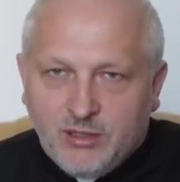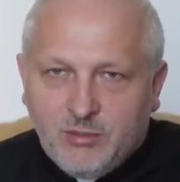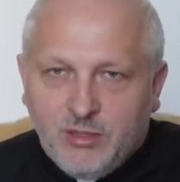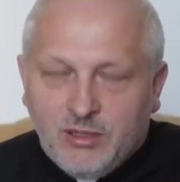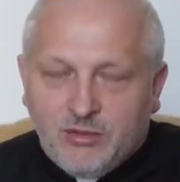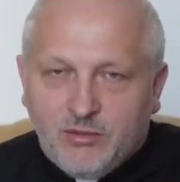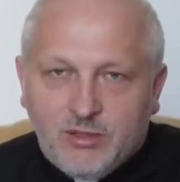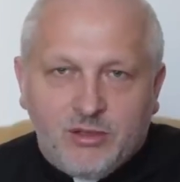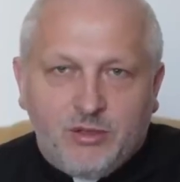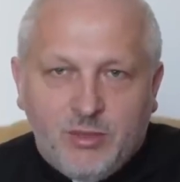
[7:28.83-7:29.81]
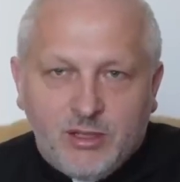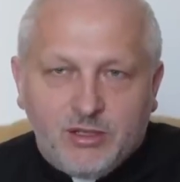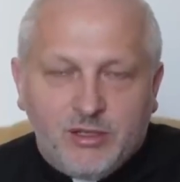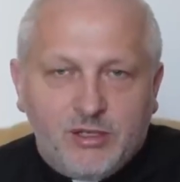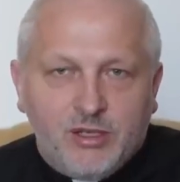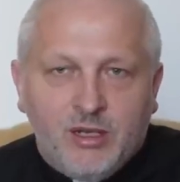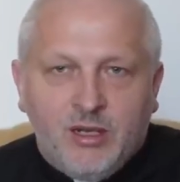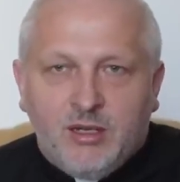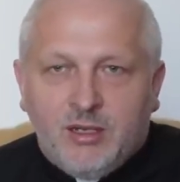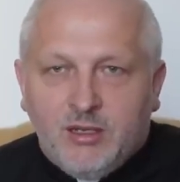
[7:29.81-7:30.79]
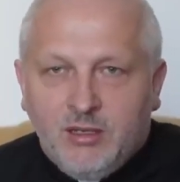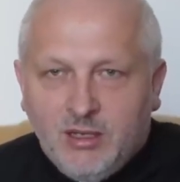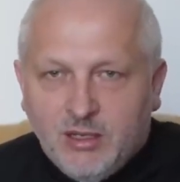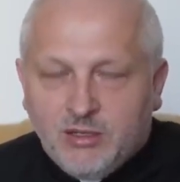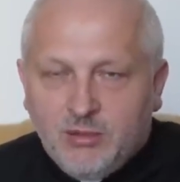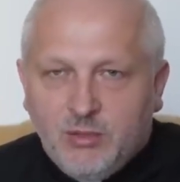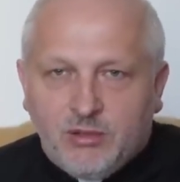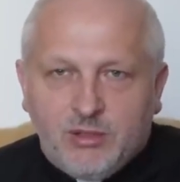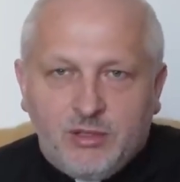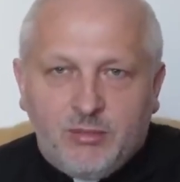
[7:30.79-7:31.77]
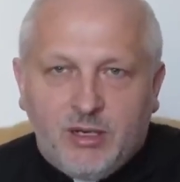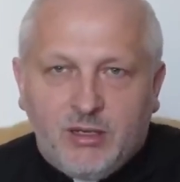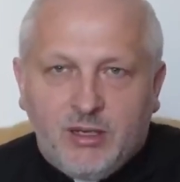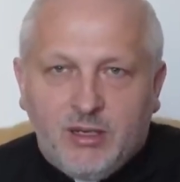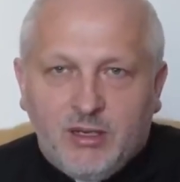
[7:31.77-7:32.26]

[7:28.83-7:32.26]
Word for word: żeby na to wszystko patrzeć nie naszymi oczyma,